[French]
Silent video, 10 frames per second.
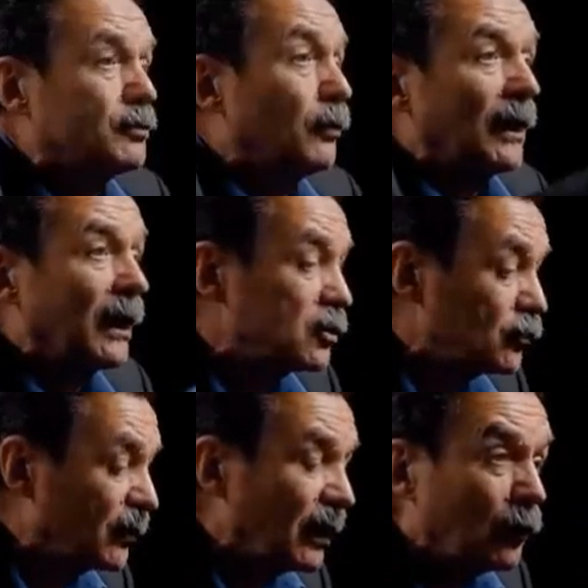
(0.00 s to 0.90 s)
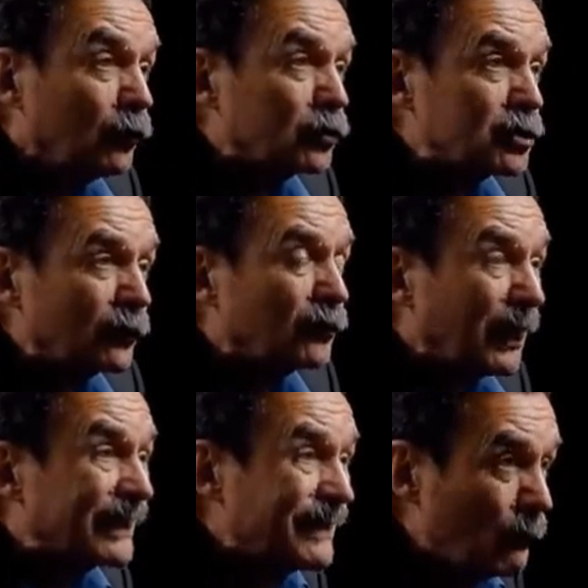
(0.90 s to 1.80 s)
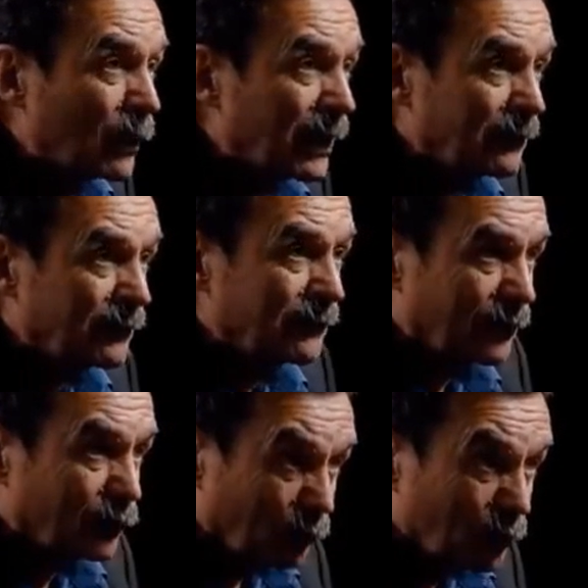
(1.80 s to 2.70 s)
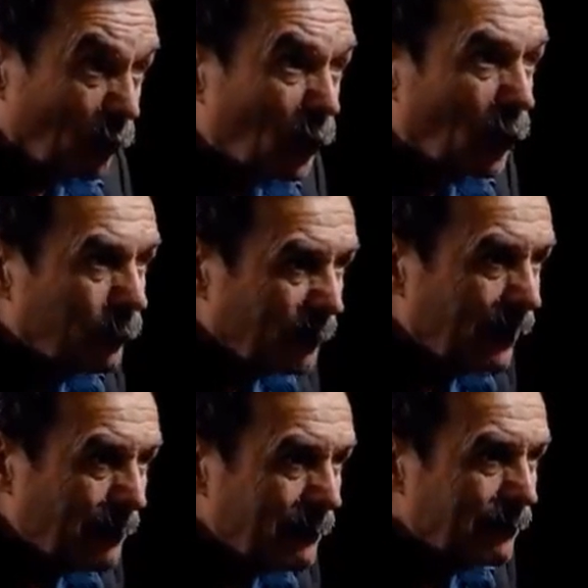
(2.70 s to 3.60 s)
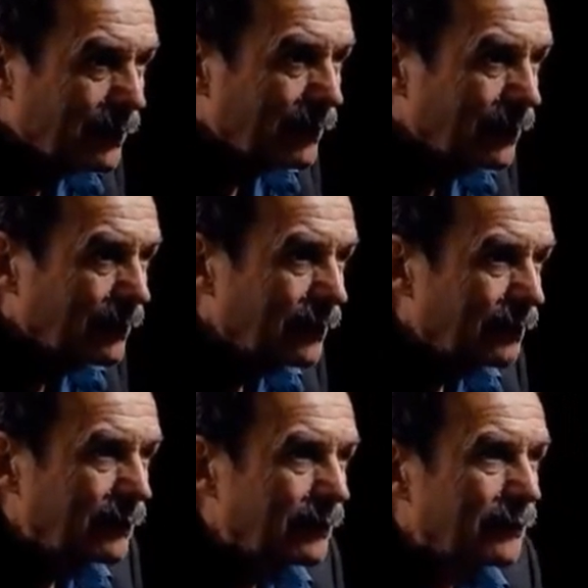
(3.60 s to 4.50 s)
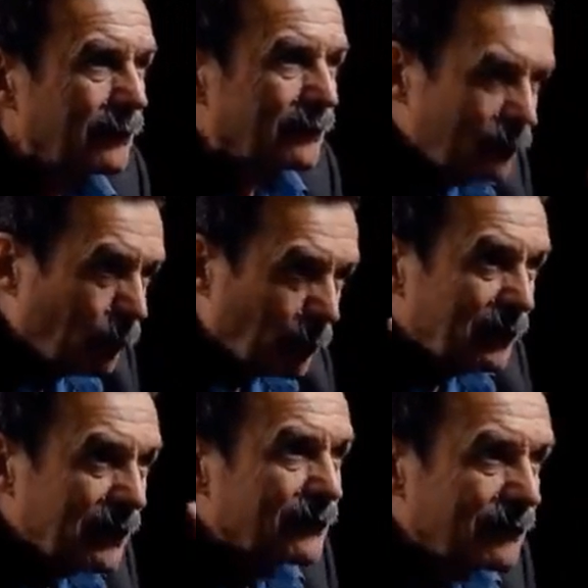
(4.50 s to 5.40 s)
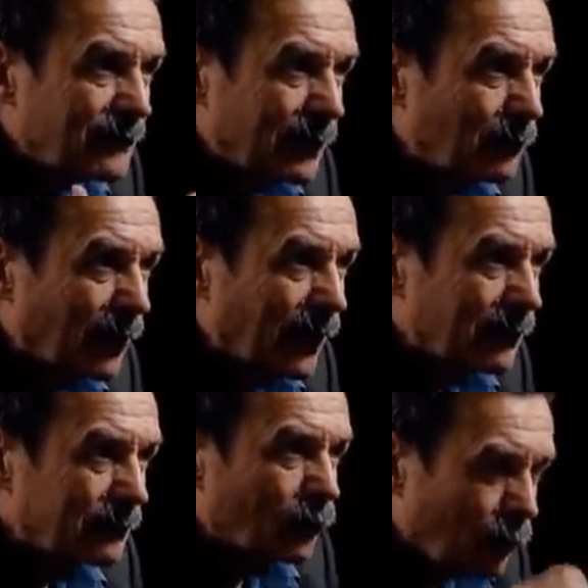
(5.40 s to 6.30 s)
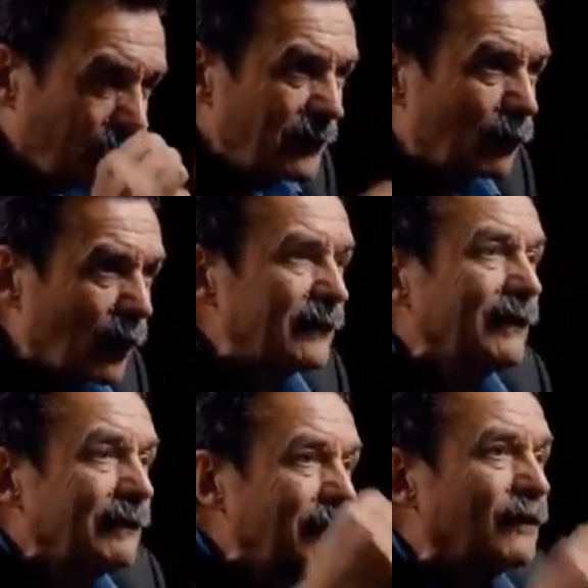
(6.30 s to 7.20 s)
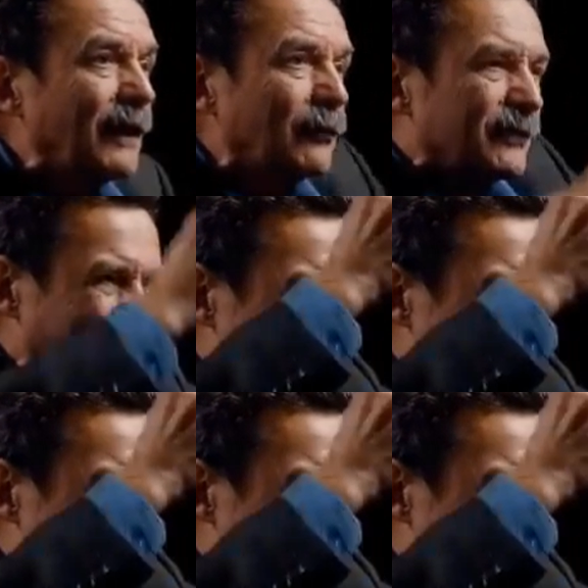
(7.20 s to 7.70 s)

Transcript: Je pourrais ajouter l'urgence de la démocratisation de l'Europe elle-même. Hein. Si vous prenez ces éléments-là, trouvez-moi des différences